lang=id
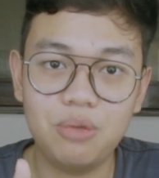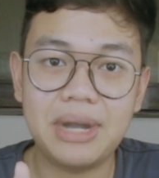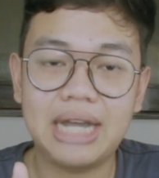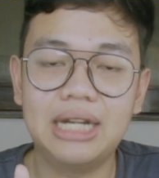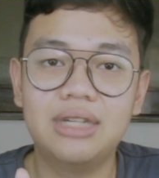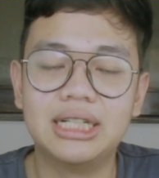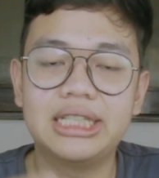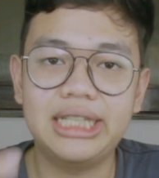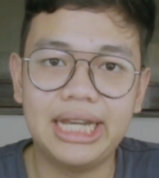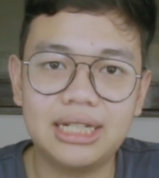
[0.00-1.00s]
gue bakal
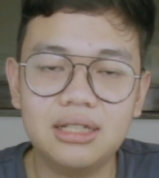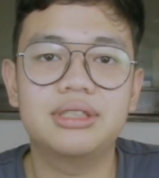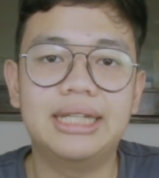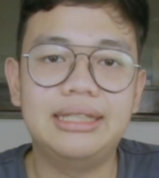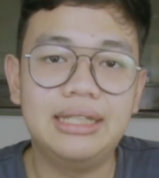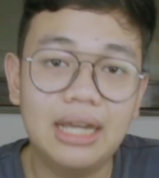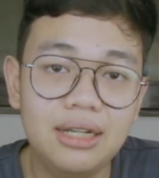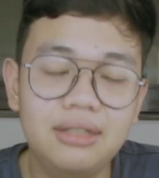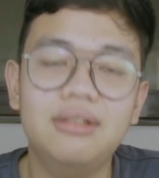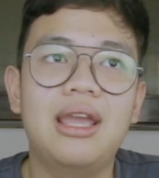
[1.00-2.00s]
nge-share
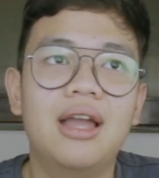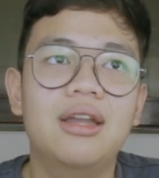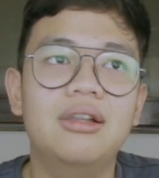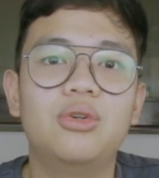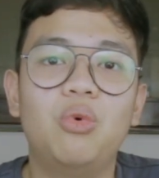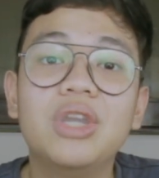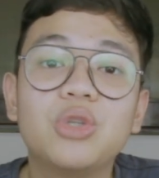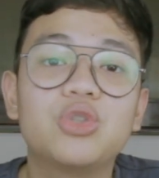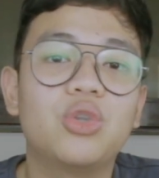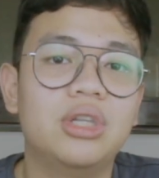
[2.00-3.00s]
settingan yang gue
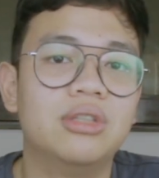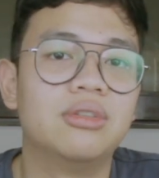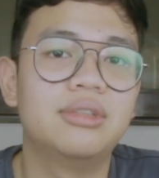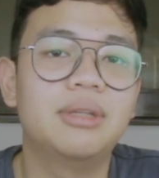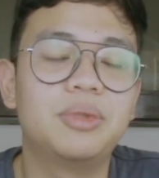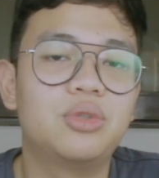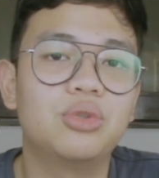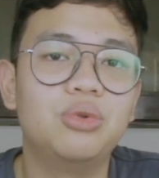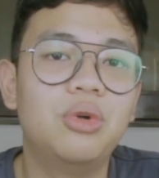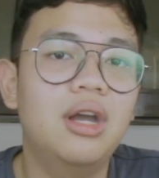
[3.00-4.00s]
cocok gitu. Yang
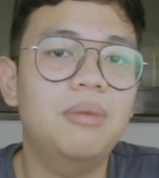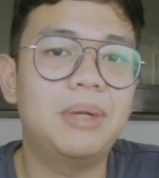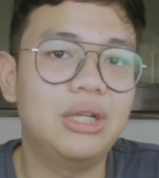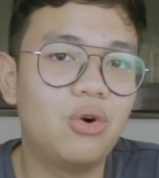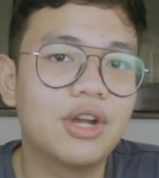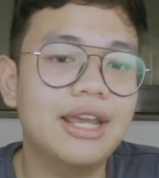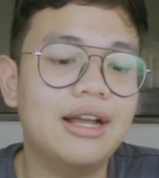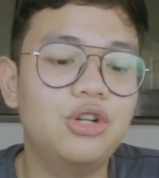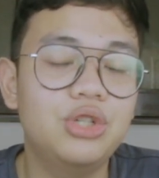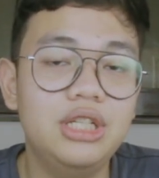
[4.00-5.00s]
menurut gue paling oke okay
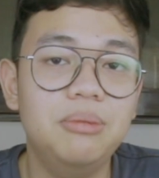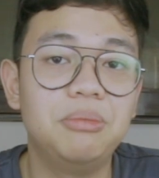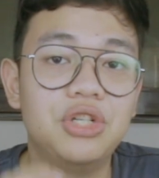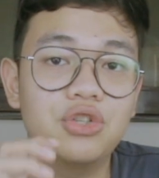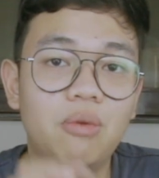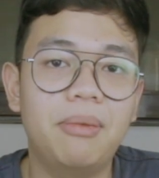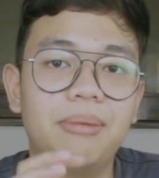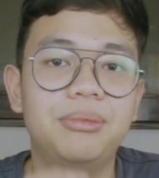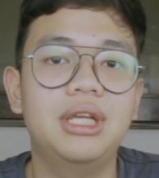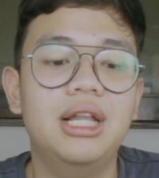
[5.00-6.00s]
kalau di Bishop
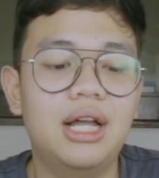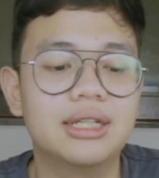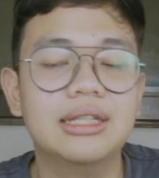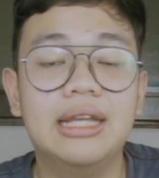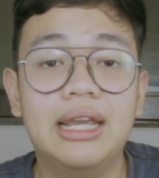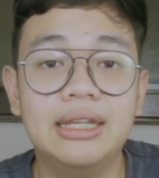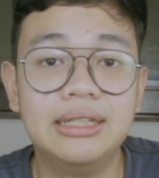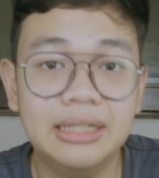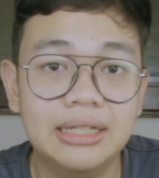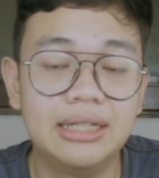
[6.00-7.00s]
MTL RTA e
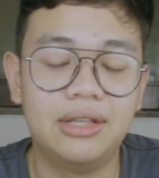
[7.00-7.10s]
ini